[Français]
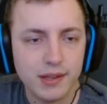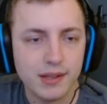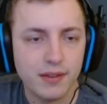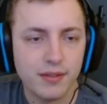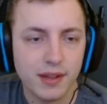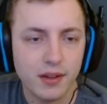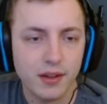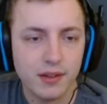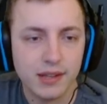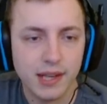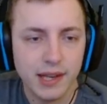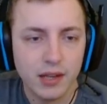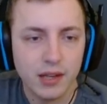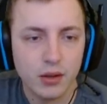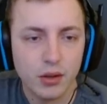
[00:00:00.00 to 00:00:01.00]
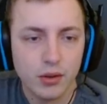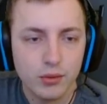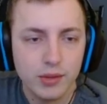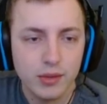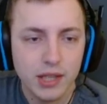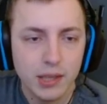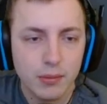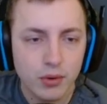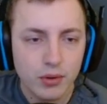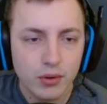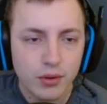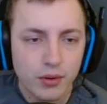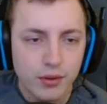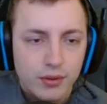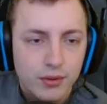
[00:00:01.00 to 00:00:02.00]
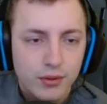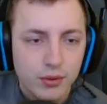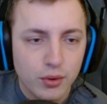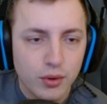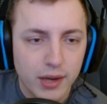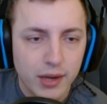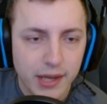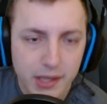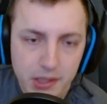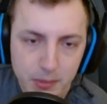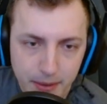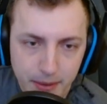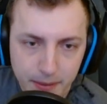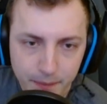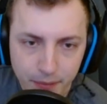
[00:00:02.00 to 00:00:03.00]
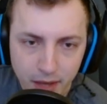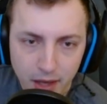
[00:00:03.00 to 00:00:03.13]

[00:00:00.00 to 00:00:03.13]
c'est un scaling uniquement euh, sur les HP.